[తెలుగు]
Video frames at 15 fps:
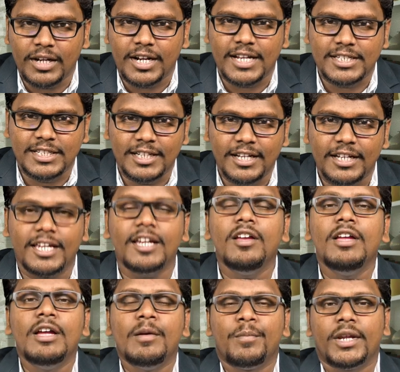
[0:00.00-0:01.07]
మన రాష్ట్రానికి
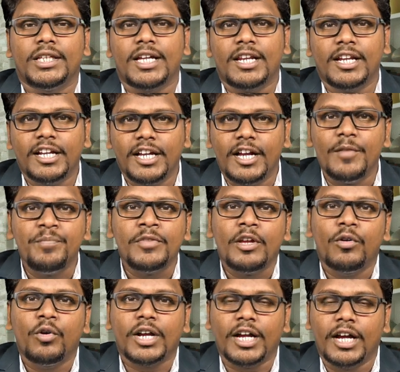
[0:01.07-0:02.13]
ప్రధానంగా
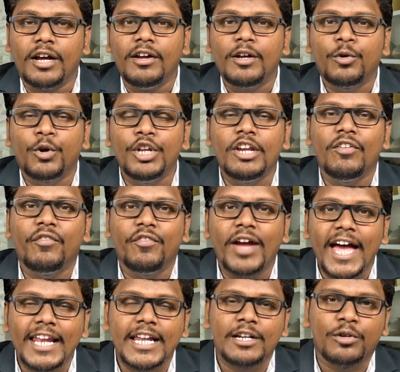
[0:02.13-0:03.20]
ఒక కొన్ని
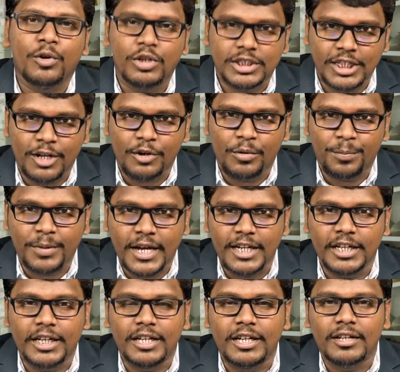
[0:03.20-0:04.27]
వేల కోట్ల
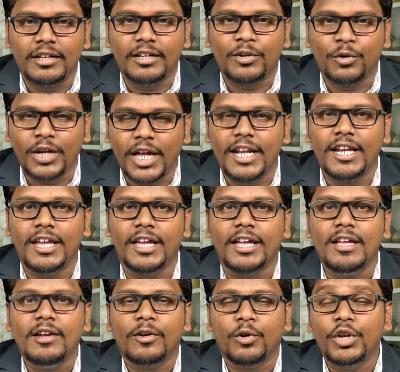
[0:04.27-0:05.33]
రూపాయల రుణాన్ని
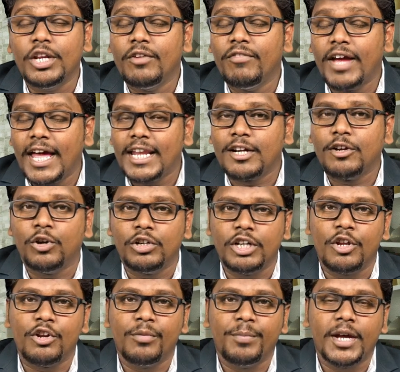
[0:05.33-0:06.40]
కొన్ని వేల
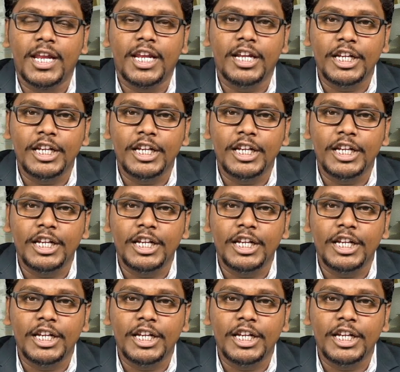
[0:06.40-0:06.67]
కోట్ల రూపాయల